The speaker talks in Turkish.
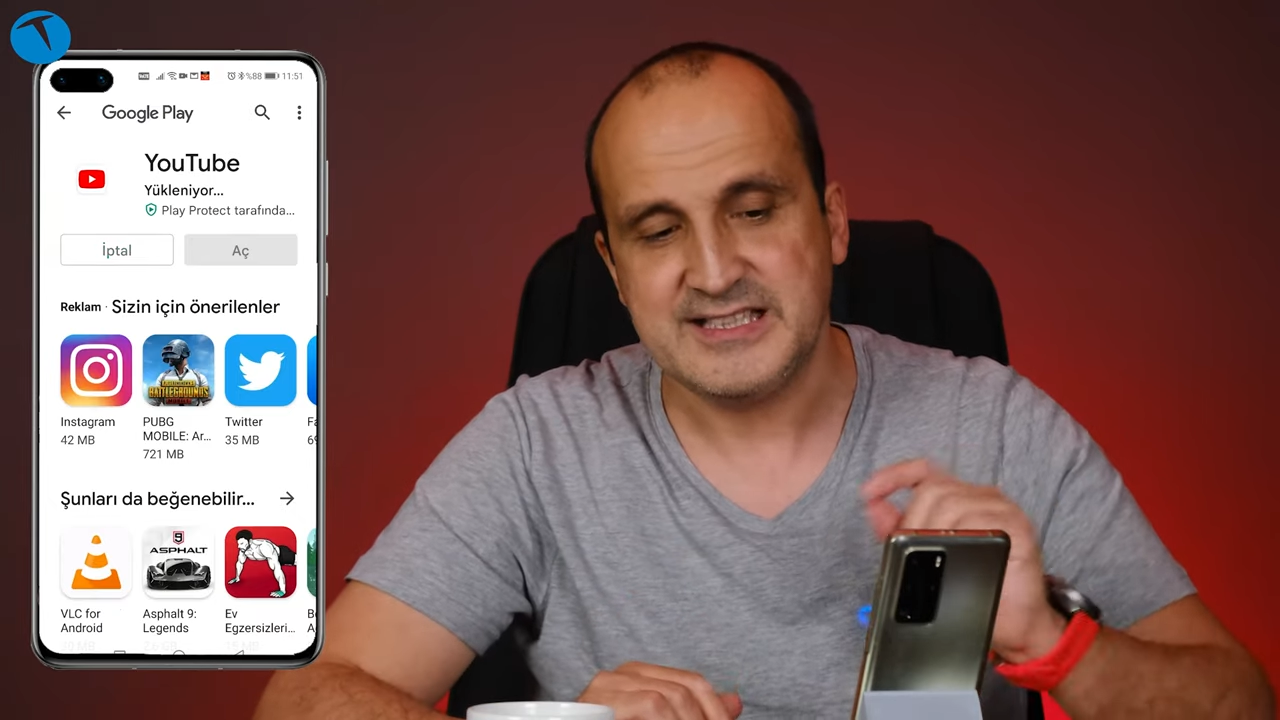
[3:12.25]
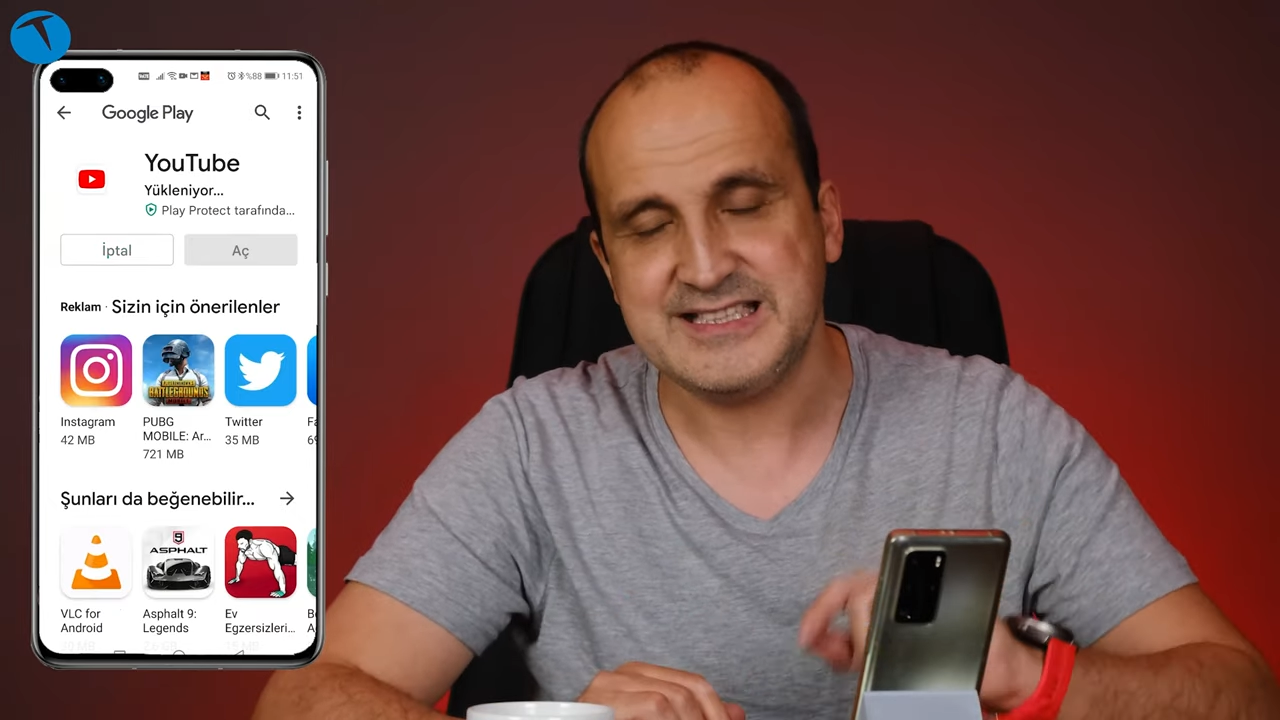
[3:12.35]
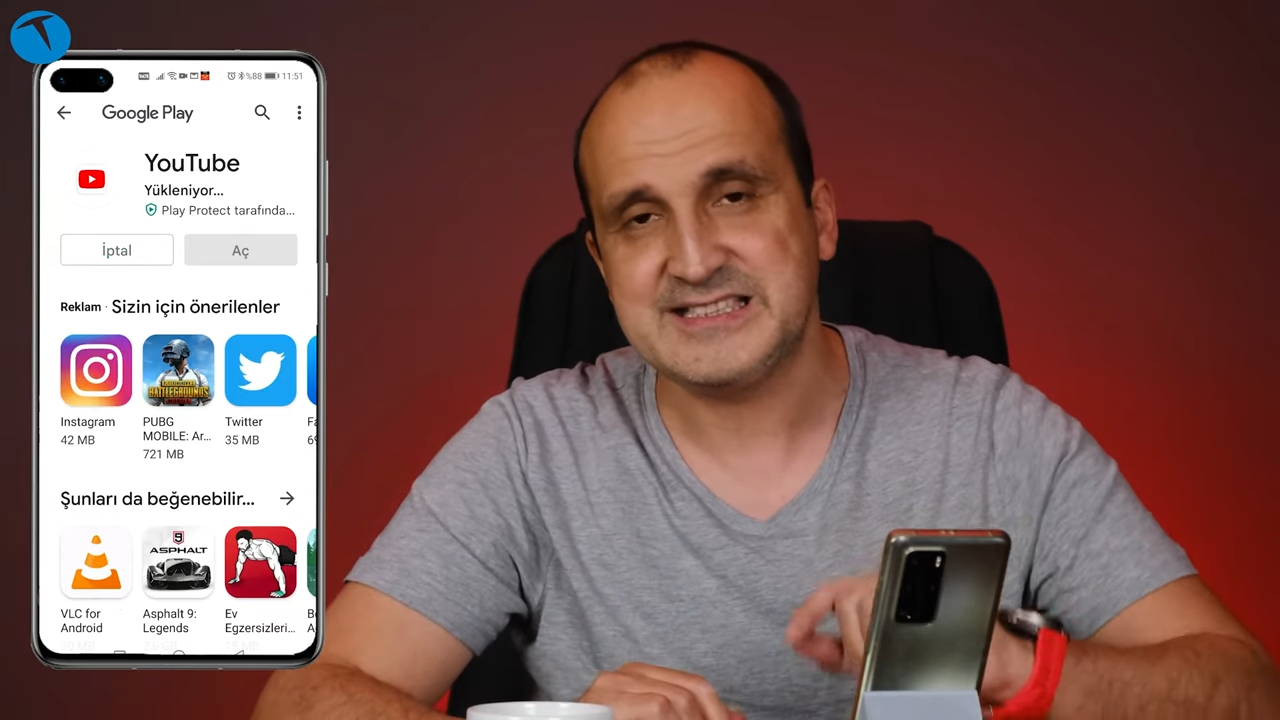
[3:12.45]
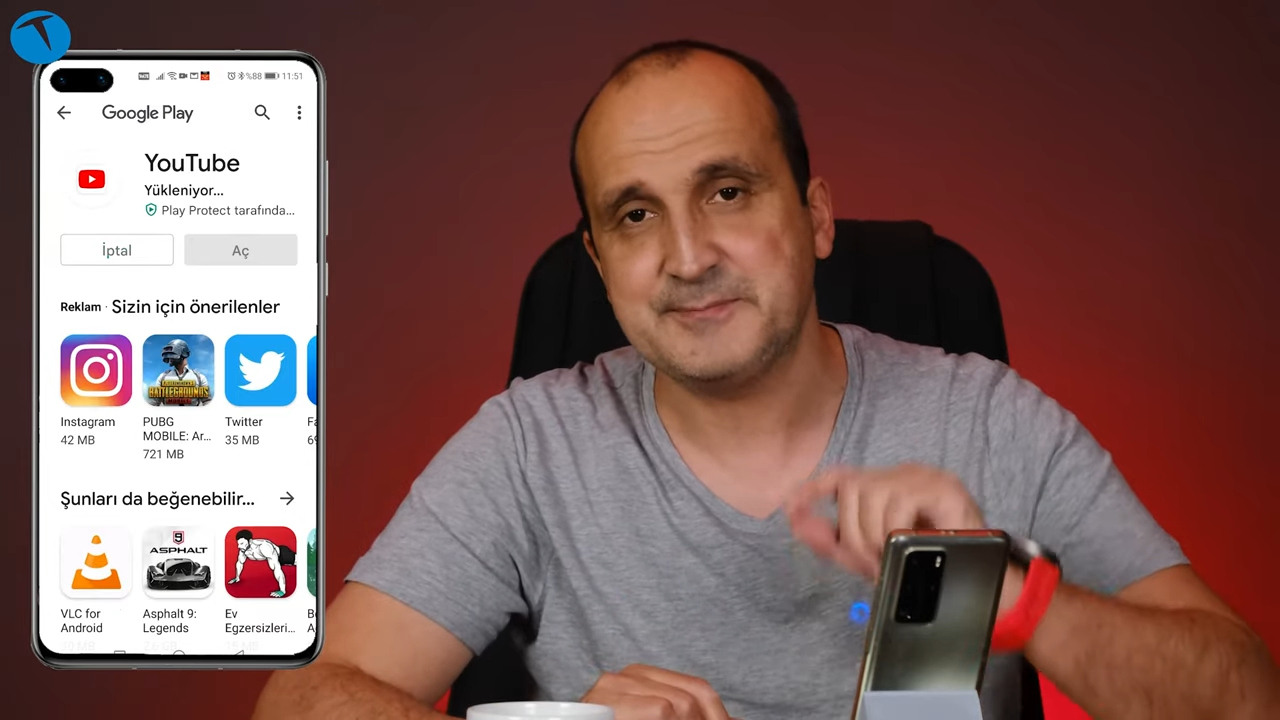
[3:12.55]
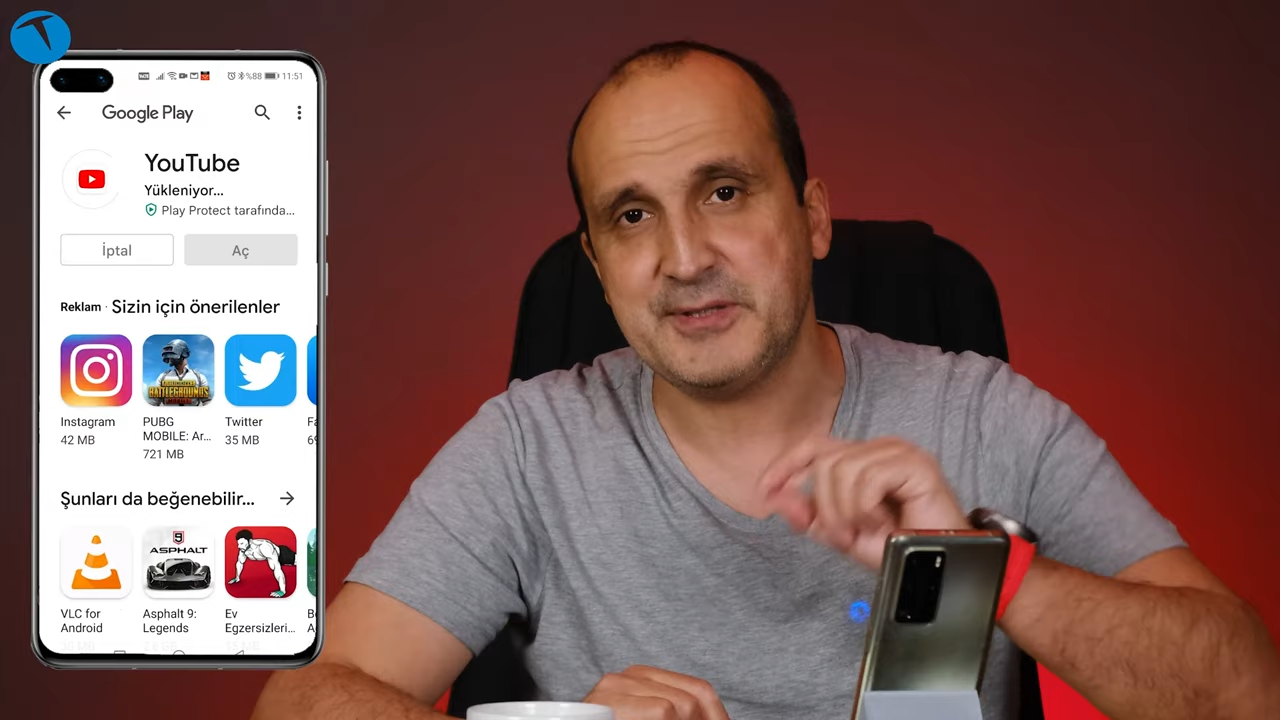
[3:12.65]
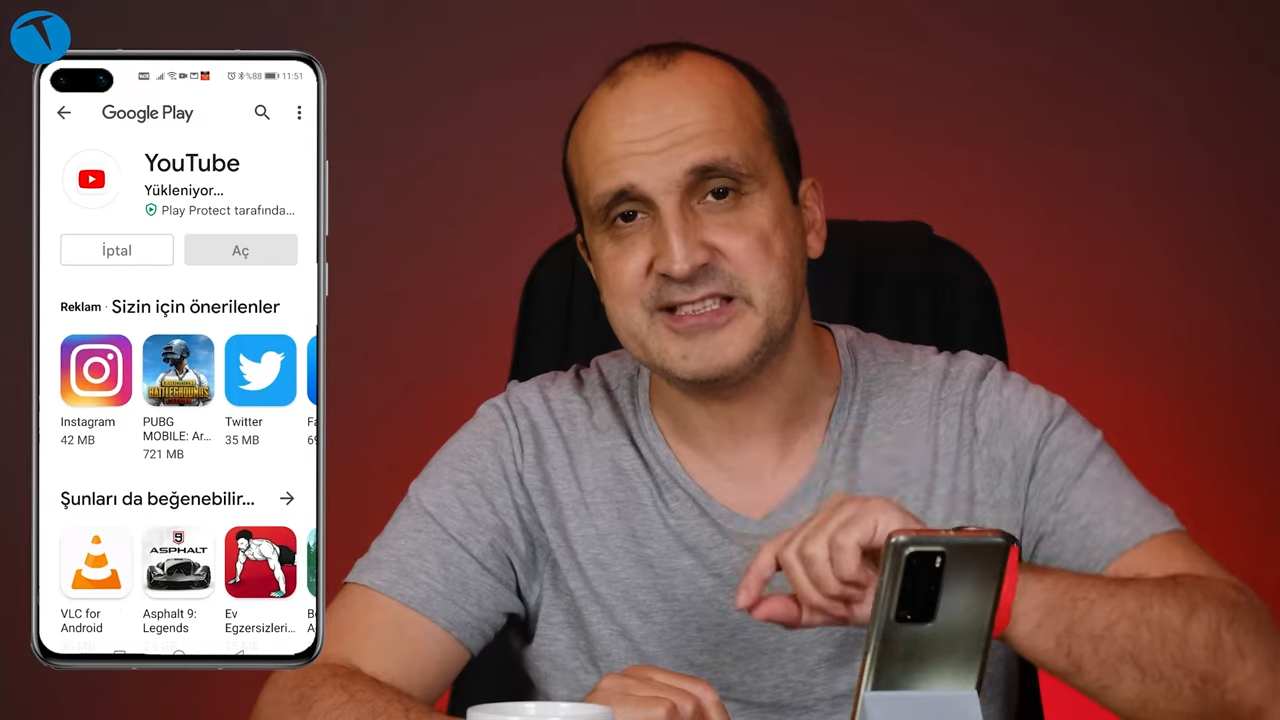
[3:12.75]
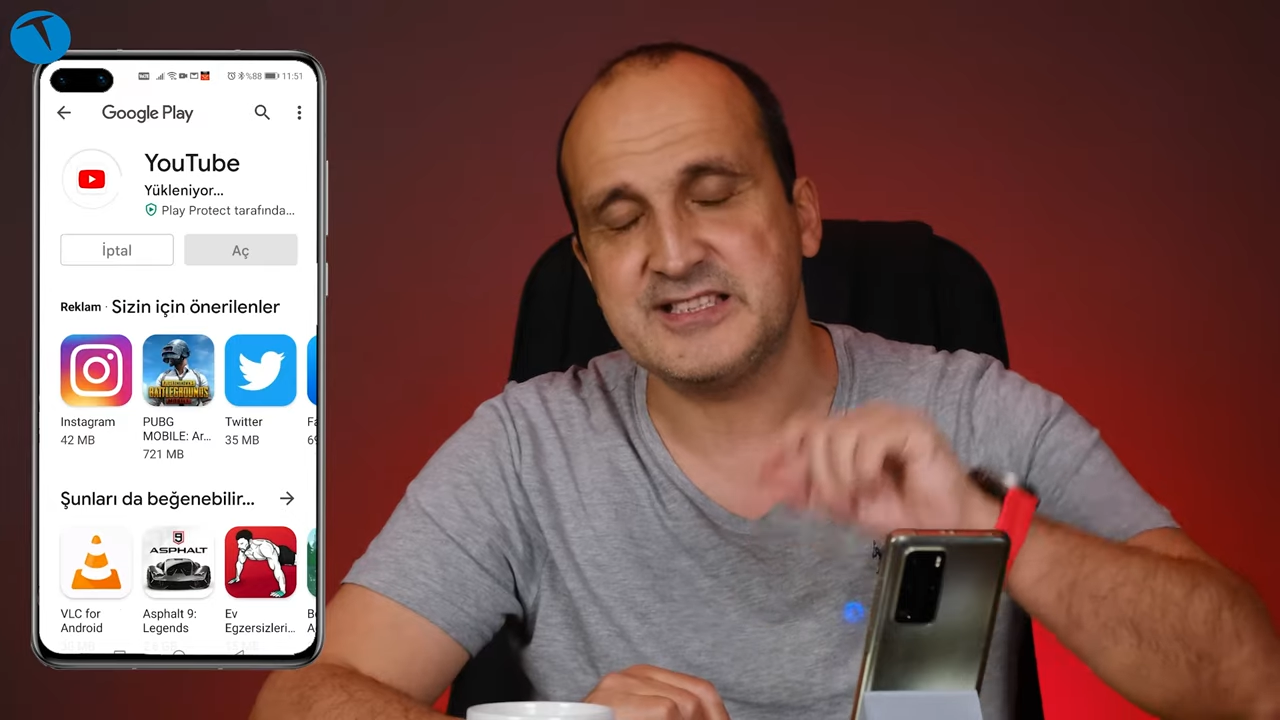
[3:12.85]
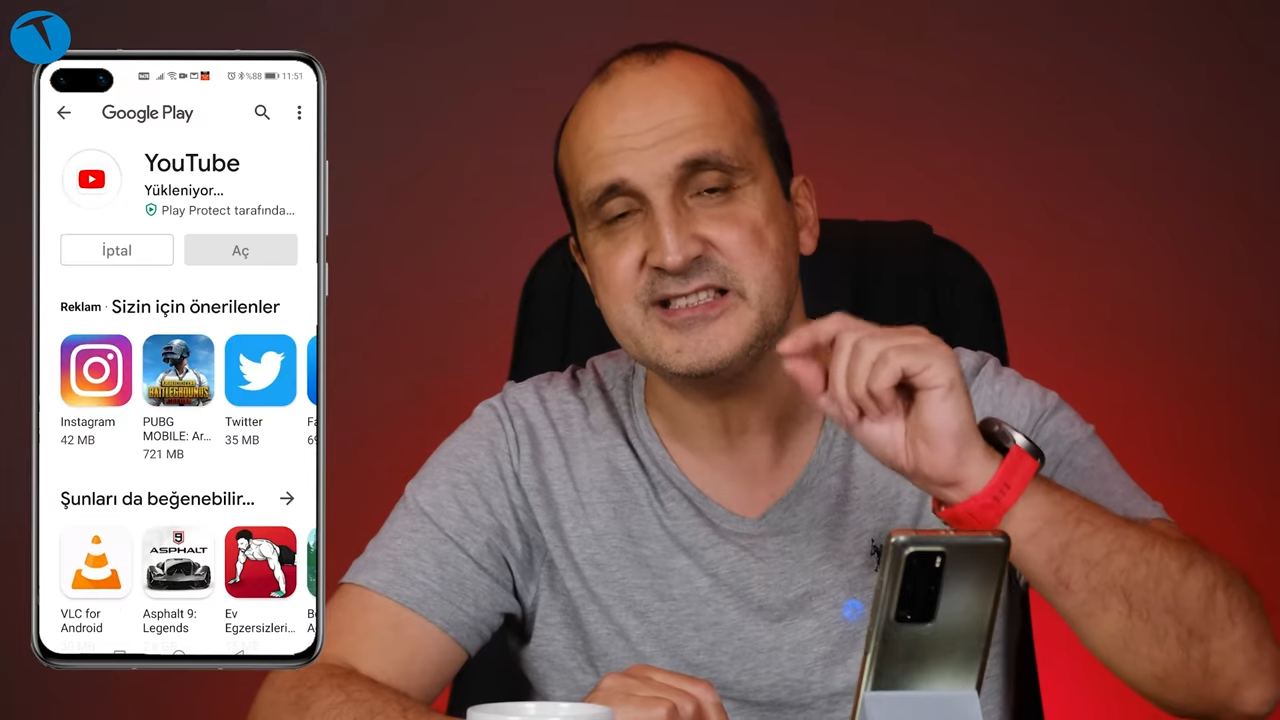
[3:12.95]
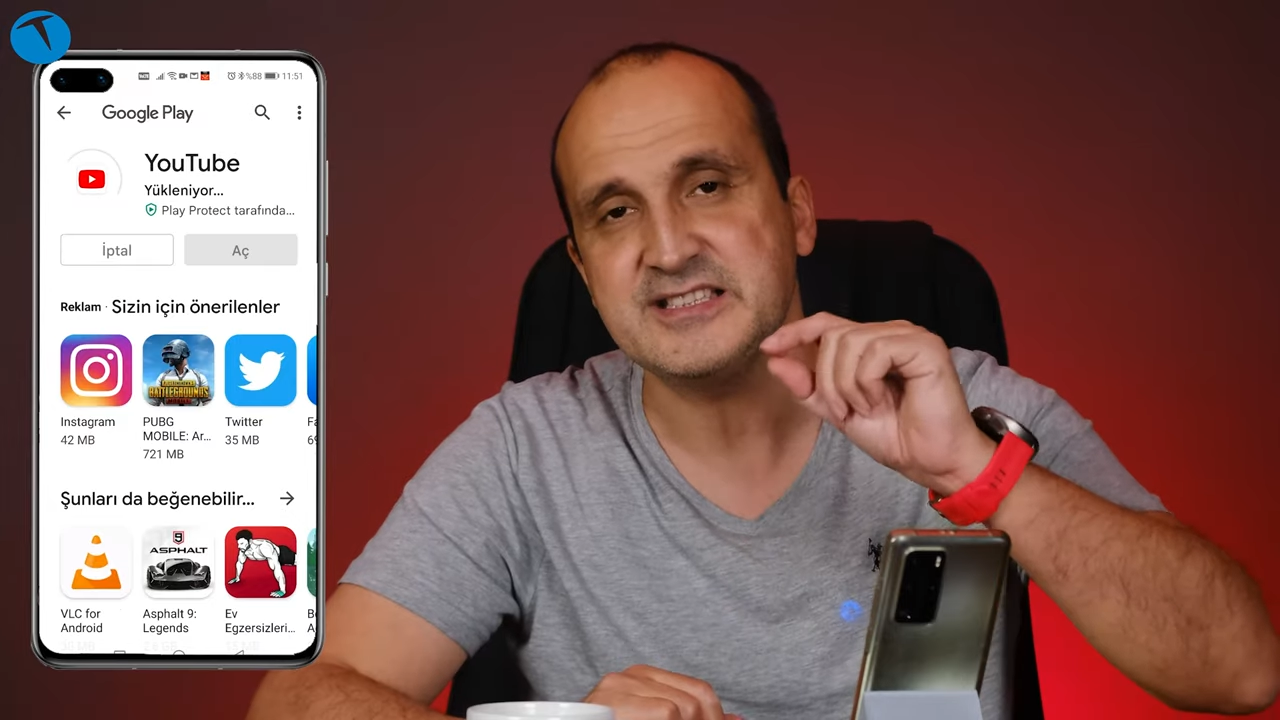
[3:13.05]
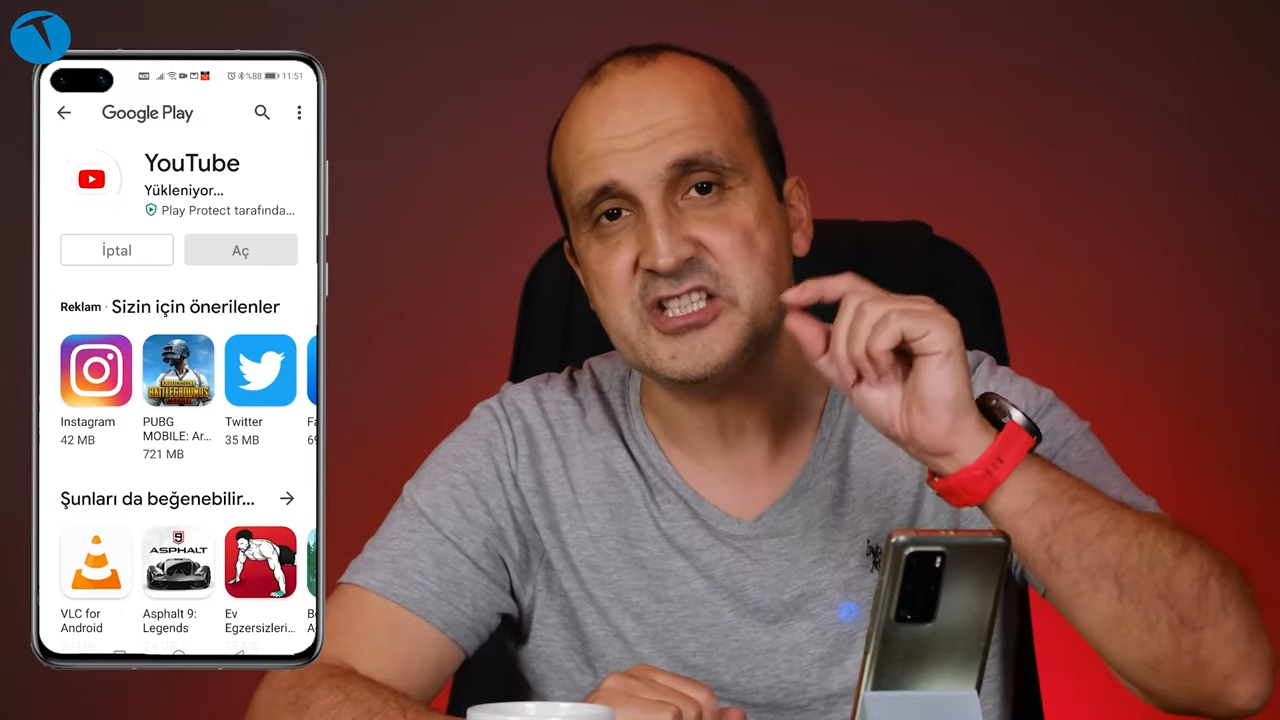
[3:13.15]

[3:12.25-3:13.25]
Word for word: G-Space'in